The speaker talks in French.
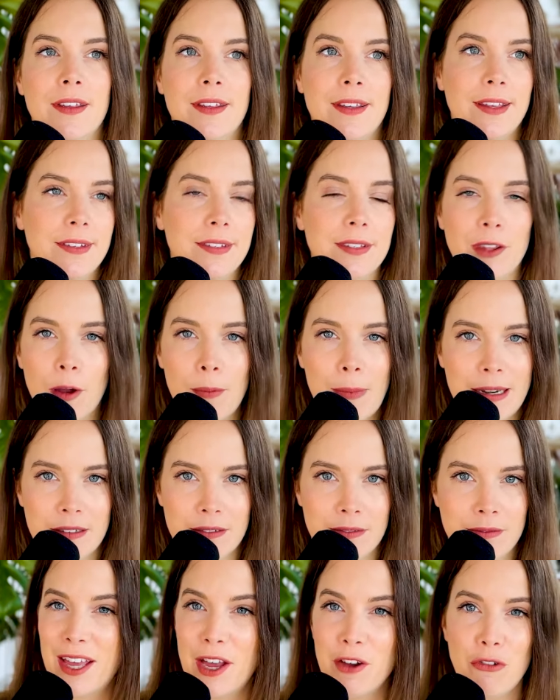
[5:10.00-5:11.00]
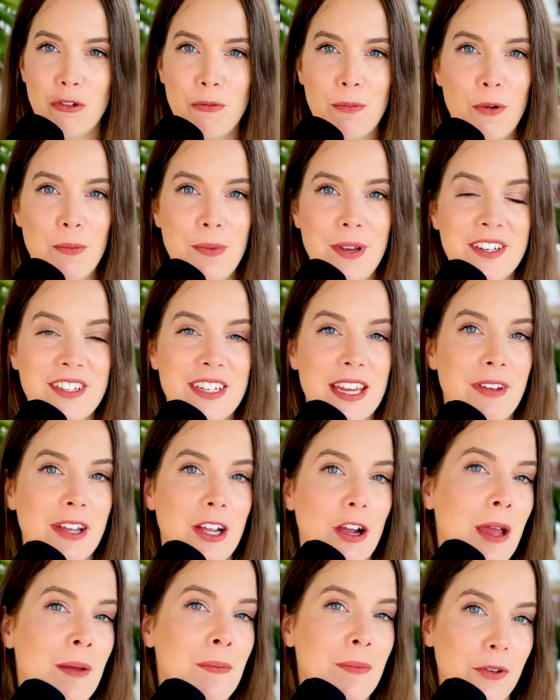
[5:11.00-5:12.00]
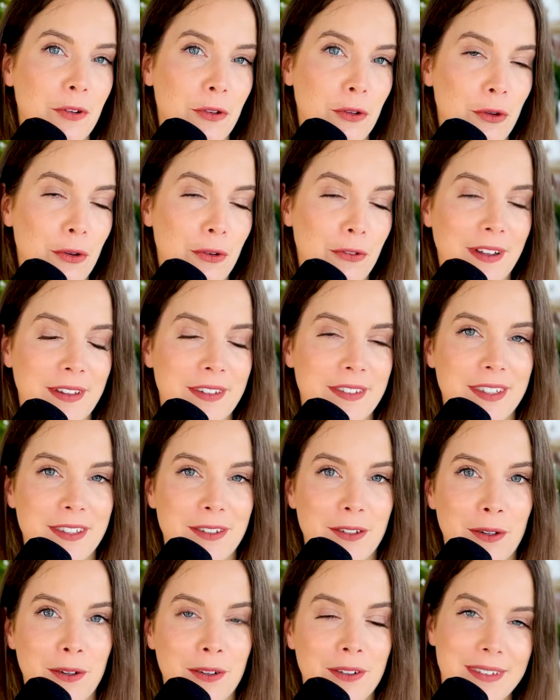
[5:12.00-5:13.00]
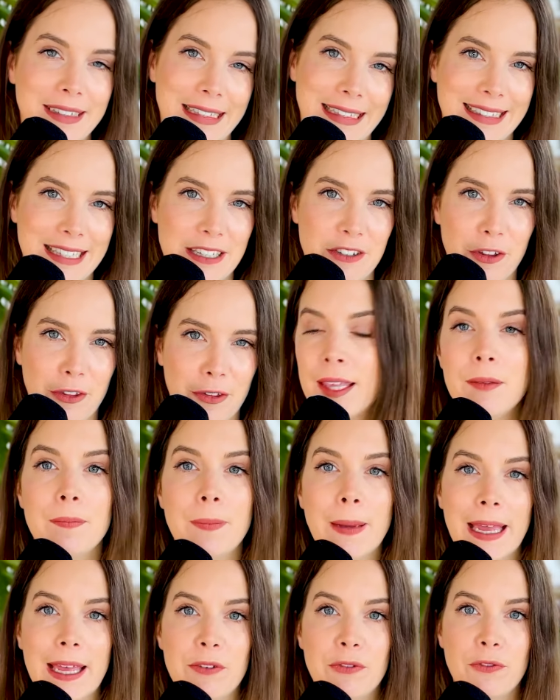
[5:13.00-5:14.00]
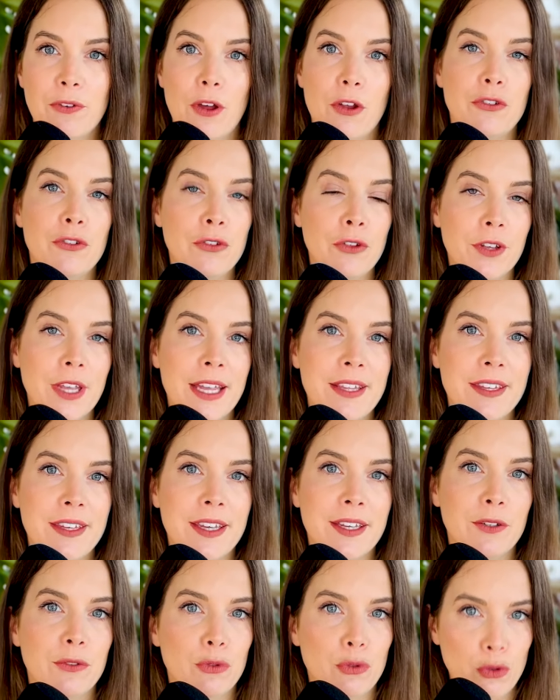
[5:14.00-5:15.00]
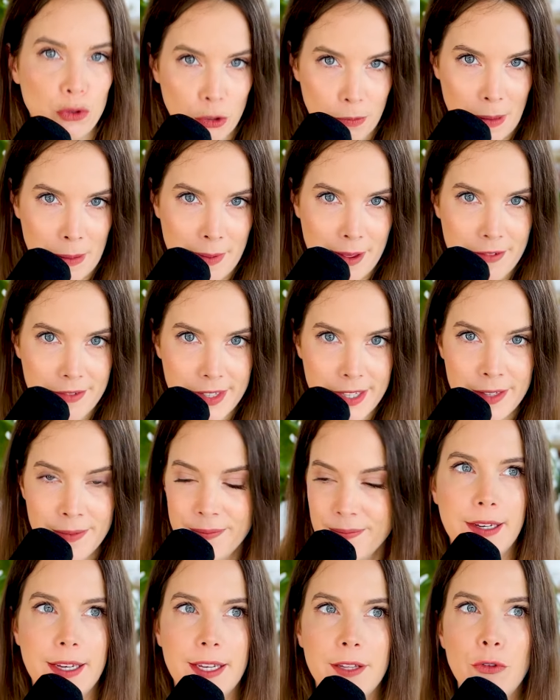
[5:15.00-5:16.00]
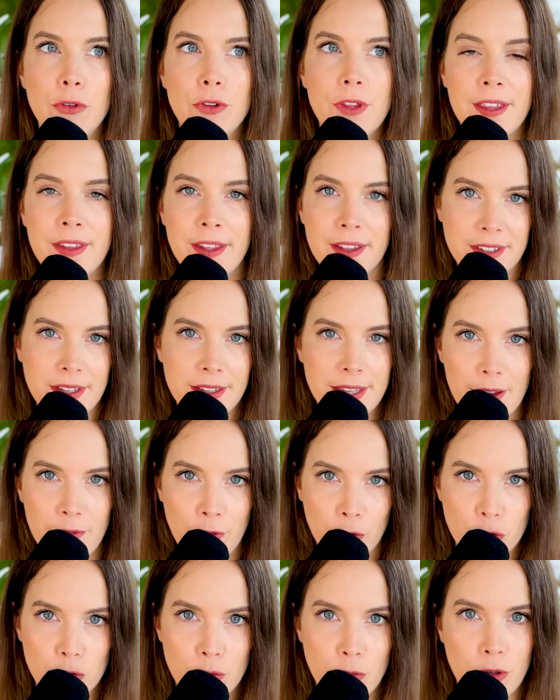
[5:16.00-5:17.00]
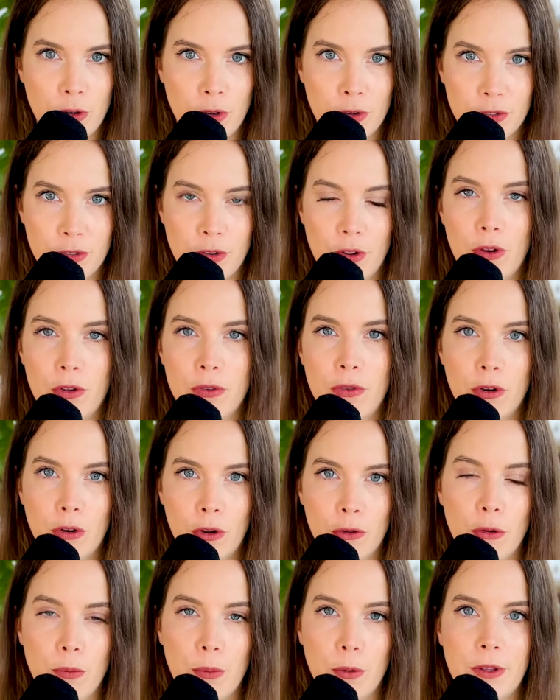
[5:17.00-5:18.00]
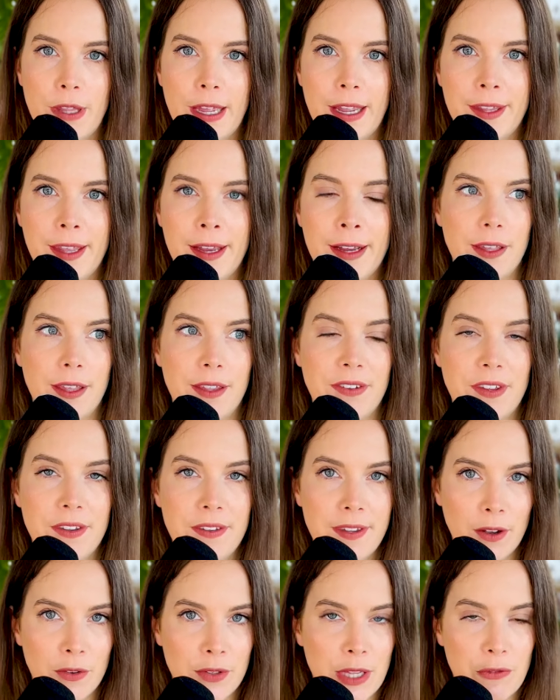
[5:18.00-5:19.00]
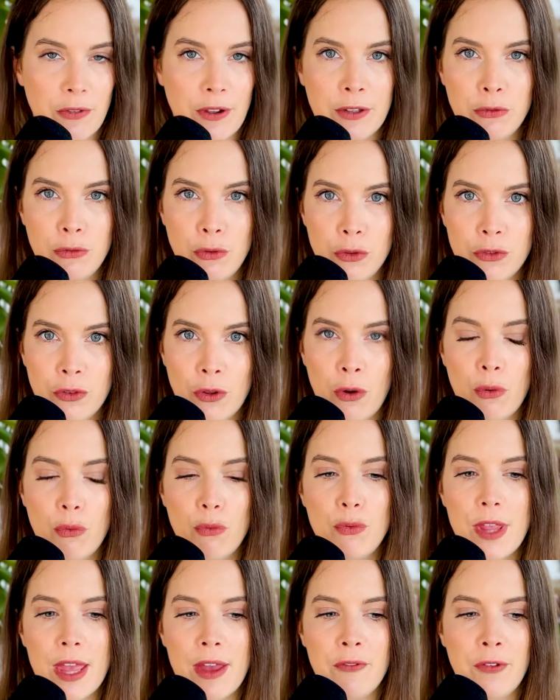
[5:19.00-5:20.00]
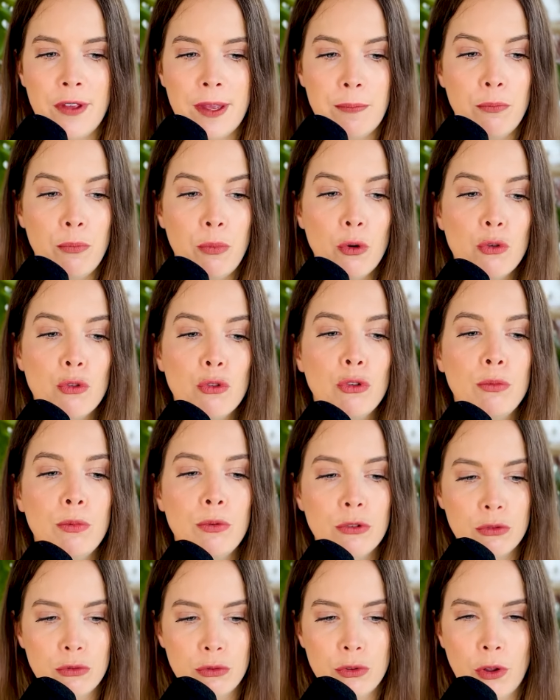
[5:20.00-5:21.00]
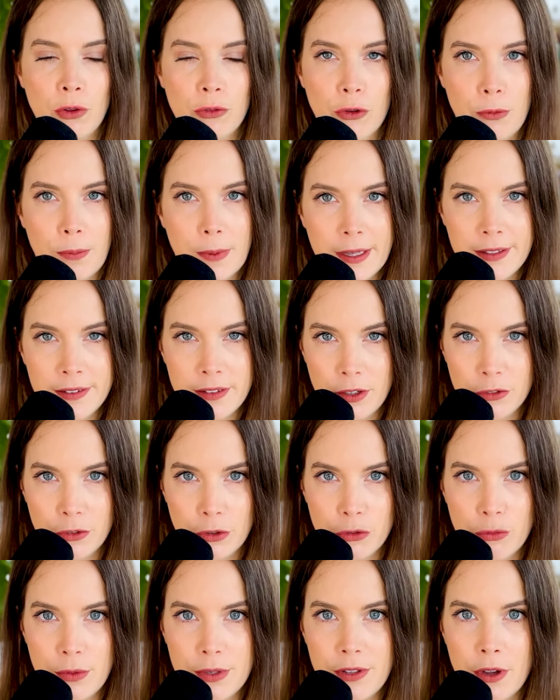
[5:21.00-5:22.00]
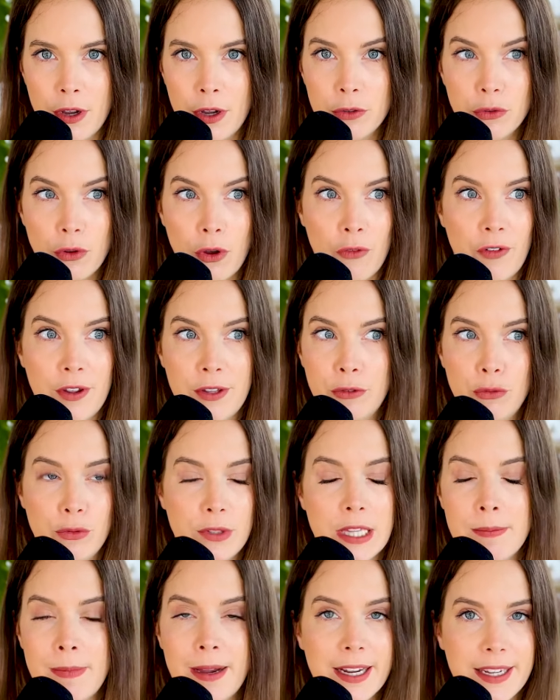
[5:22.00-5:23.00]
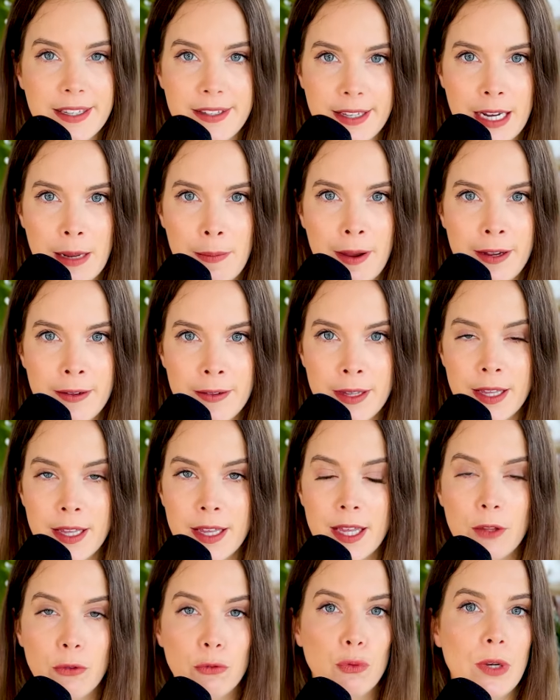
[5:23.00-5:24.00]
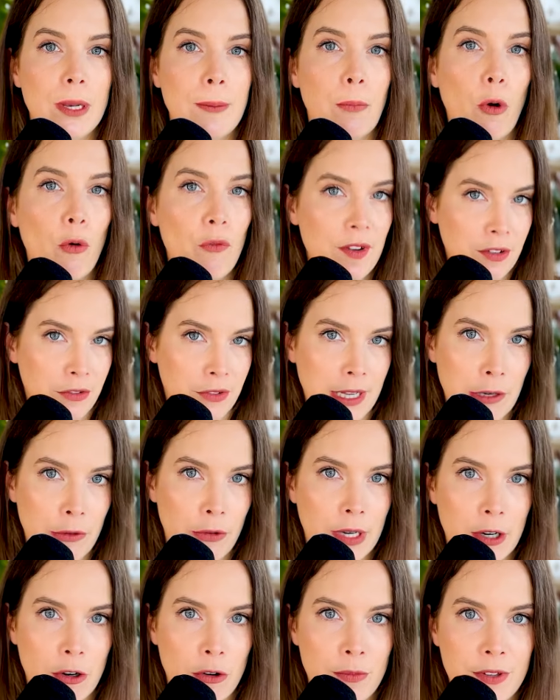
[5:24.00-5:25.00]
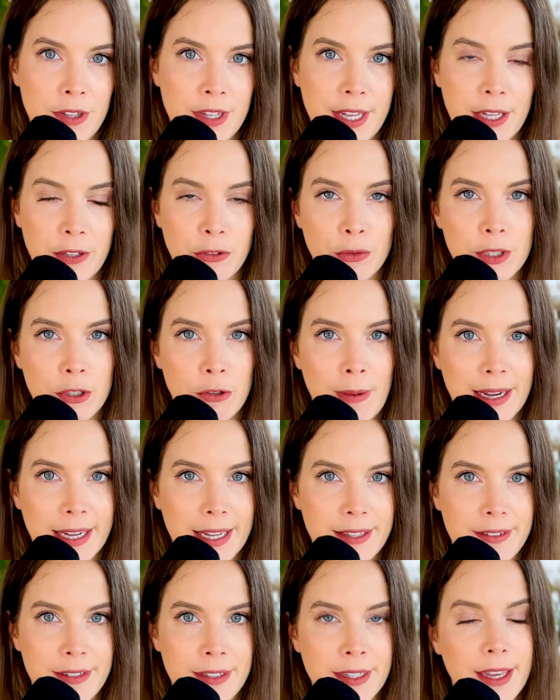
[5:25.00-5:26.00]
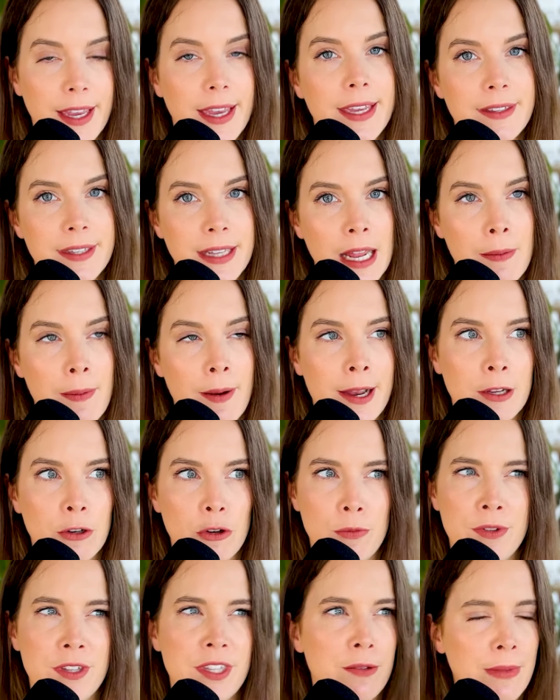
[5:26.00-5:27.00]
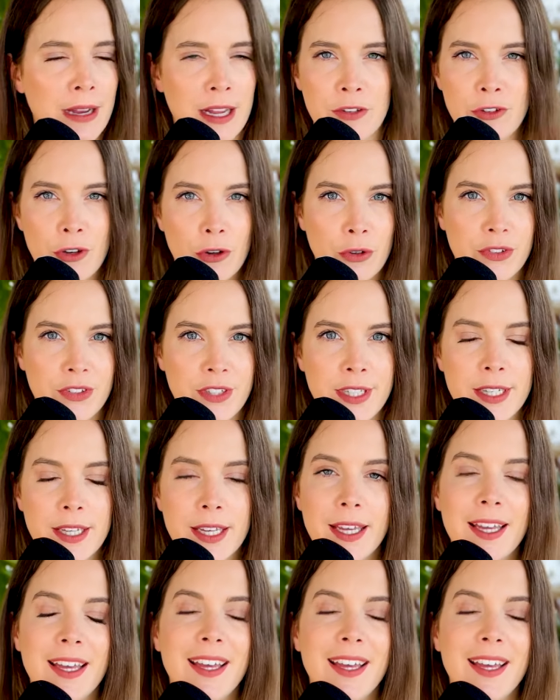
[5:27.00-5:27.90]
Et c'est normal. Faut pas oublier j'avais quand même que 26 ans, c'est jeune. Bref, je ne gagnais toujours pas ma vie. Les deux dernières années avant que je me lance euh, dans l'entrepreneuriat, c'était en effet deux ans où il y avait beaucoup, beaucoup d'entreprises sur Twitter. En fait, toutes les marques étaient là-bas. Tous les professionnels de la communication et du marketing étaient là-bas, les community managers aussi.